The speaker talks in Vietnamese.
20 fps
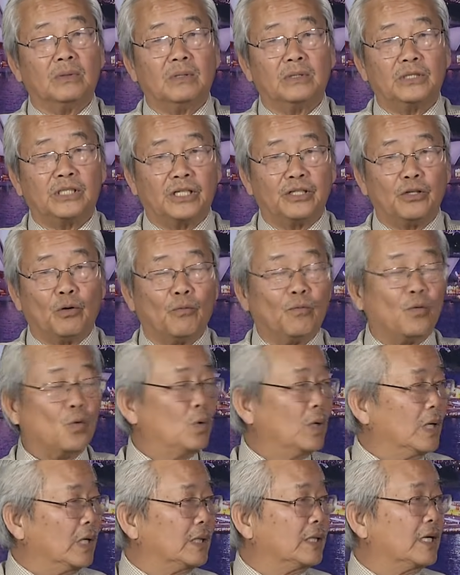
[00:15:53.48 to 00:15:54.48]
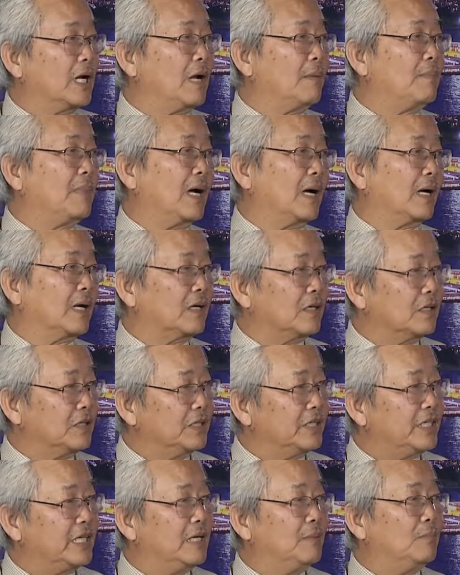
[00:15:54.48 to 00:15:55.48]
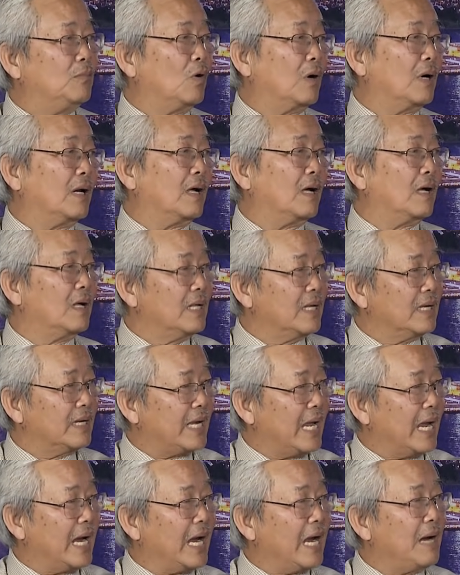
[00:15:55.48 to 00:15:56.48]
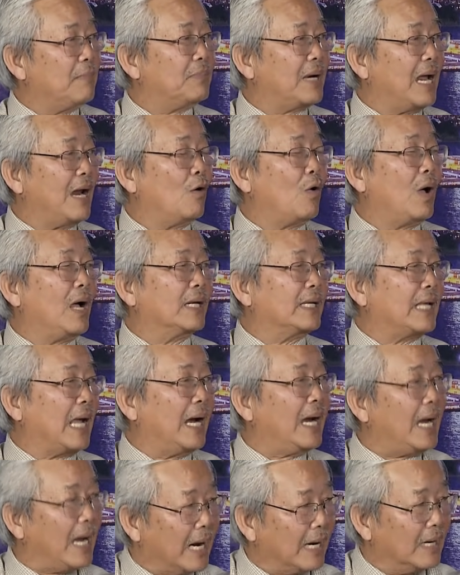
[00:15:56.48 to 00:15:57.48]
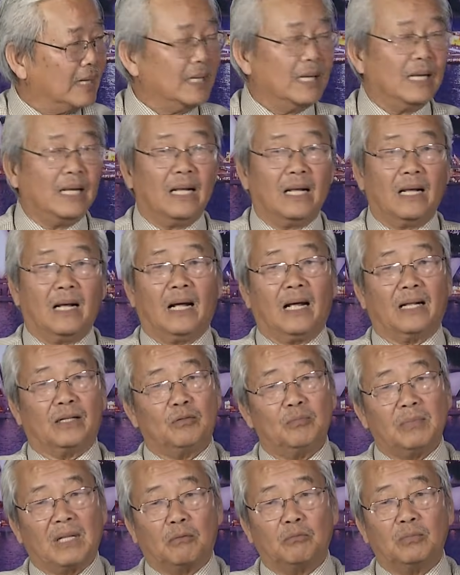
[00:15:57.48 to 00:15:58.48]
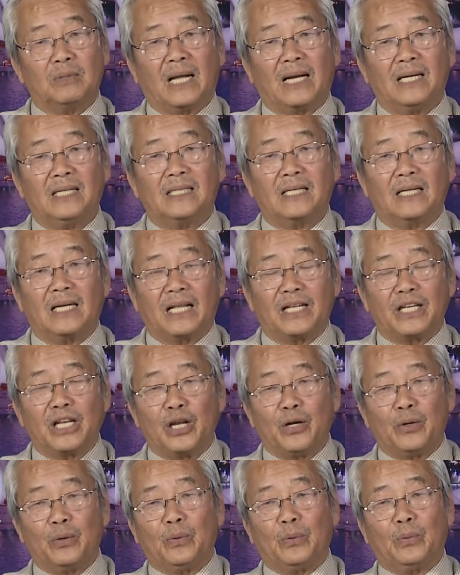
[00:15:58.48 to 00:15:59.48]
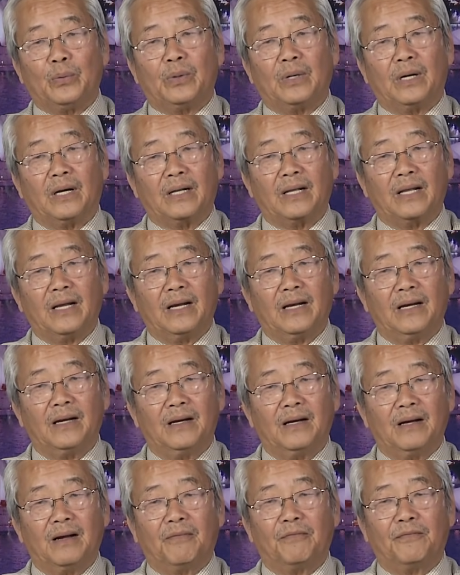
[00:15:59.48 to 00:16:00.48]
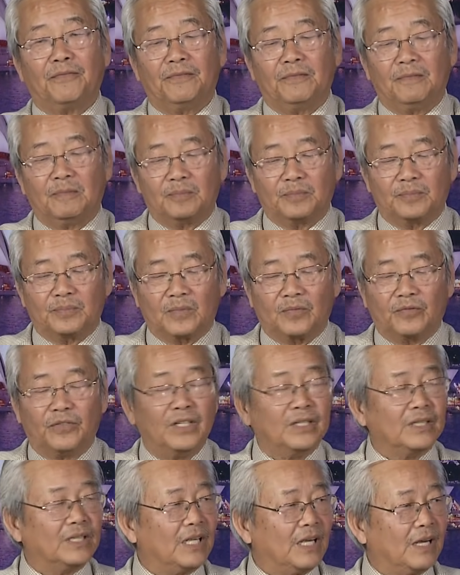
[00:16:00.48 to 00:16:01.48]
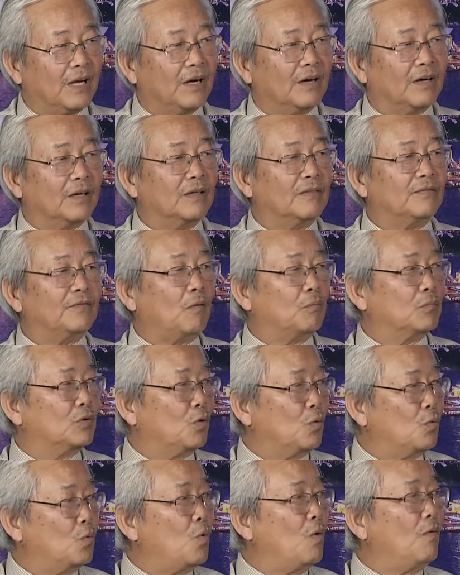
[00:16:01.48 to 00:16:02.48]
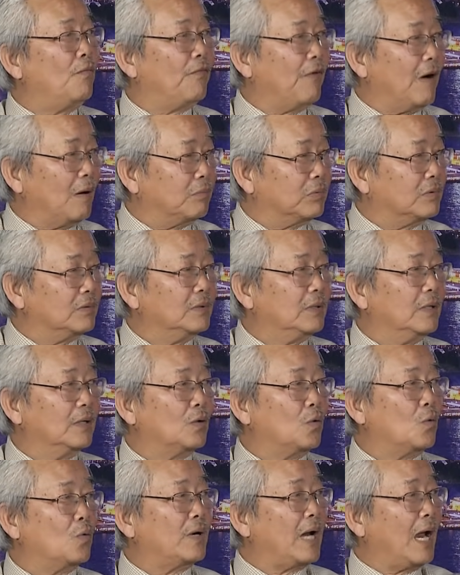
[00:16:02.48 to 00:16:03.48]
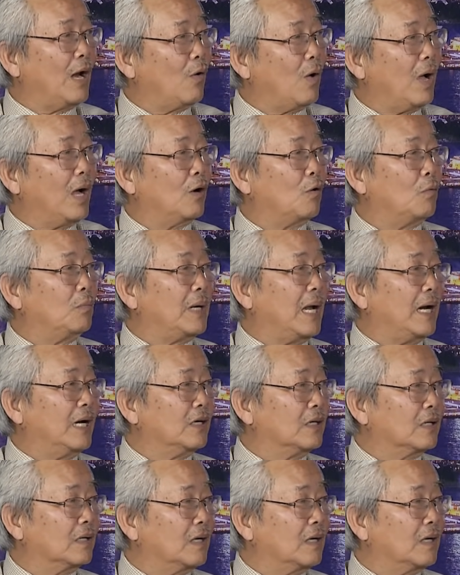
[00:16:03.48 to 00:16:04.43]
sử dụng vũ lực để mà cưỡng chiếm hoặc là chèn ép đài loan chẳng hạn à, chúng ta cũng thấy rằng là nhiều à, cái à, phương tiện phòng thủ quốc phòng của Đài Loan cũng đã được